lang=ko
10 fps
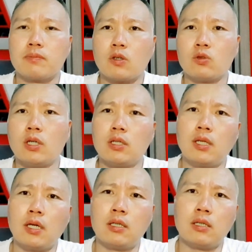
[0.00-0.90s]
그
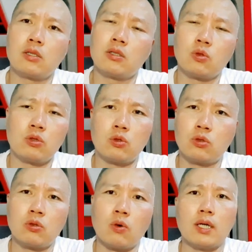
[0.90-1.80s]
절대 그
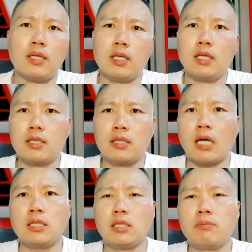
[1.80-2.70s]
동안에
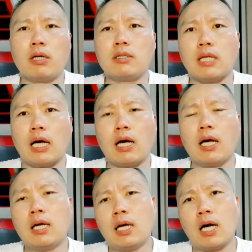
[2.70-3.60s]
다시 입양은
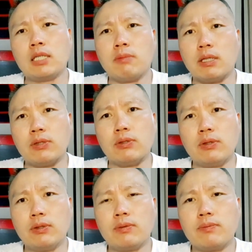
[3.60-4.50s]
하지 마세요.
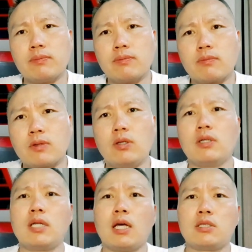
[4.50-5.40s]
그
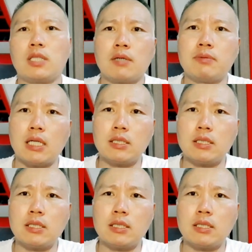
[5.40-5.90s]
있는 애도 책임 잘